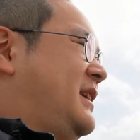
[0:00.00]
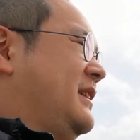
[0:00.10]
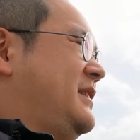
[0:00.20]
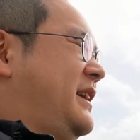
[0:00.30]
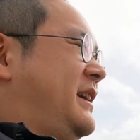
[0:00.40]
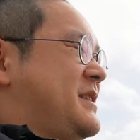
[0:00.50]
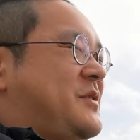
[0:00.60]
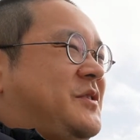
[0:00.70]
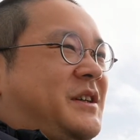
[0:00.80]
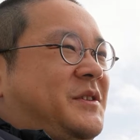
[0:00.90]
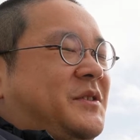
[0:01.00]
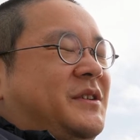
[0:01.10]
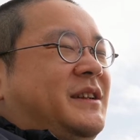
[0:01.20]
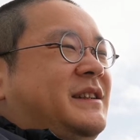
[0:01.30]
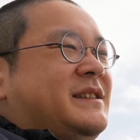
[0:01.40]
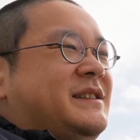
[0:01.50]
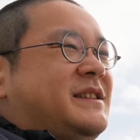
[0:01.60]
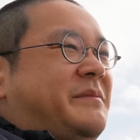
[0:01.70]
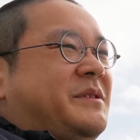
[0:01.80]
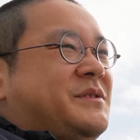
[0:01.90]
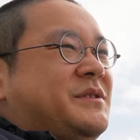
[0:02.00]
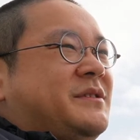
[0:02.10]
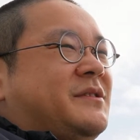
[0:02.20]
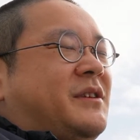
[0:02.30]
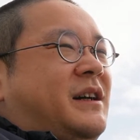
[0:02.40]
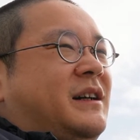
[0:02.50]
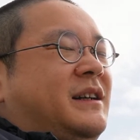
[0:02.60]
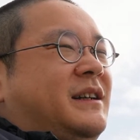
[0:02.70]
あってその後1時間目の授業とか